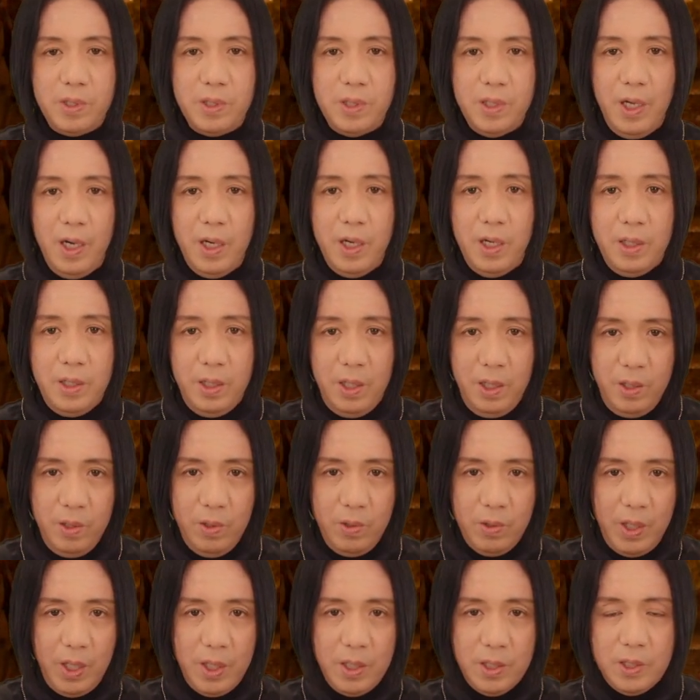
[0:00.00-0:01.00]
の中に
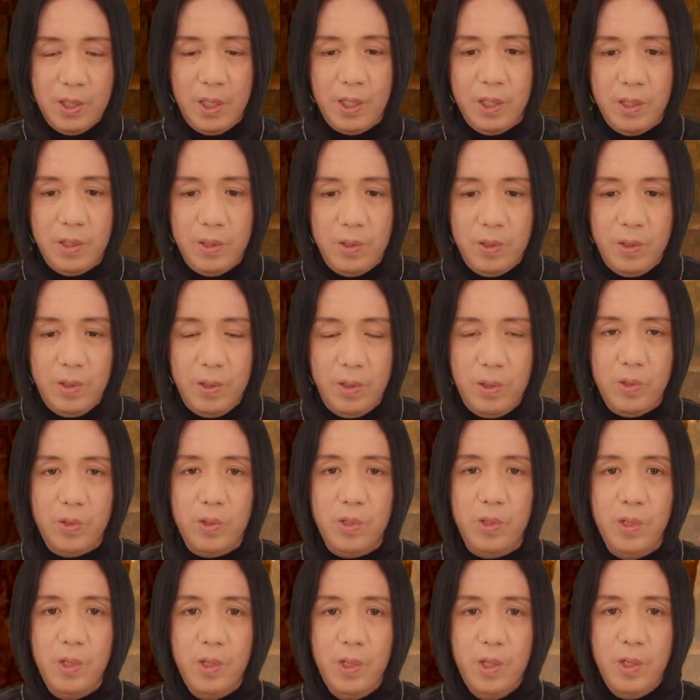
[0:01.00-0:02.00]
表現されてい
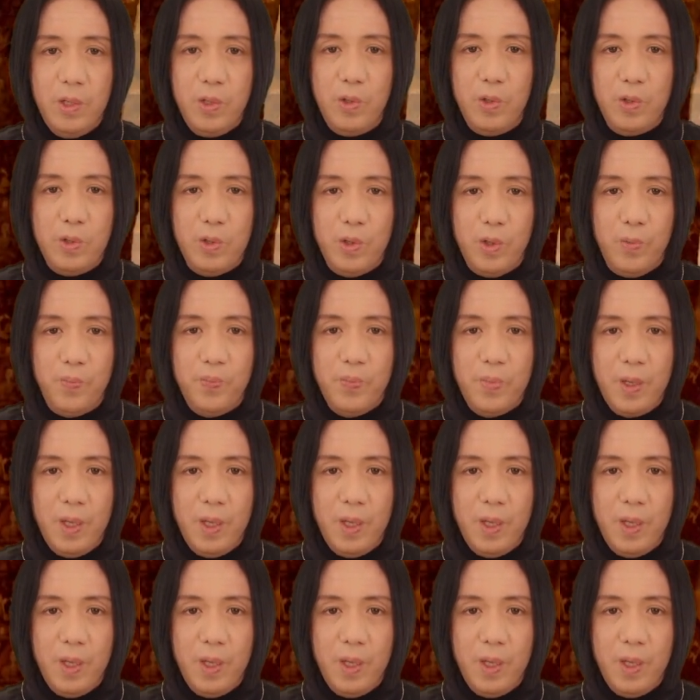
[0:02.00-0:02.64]
るこの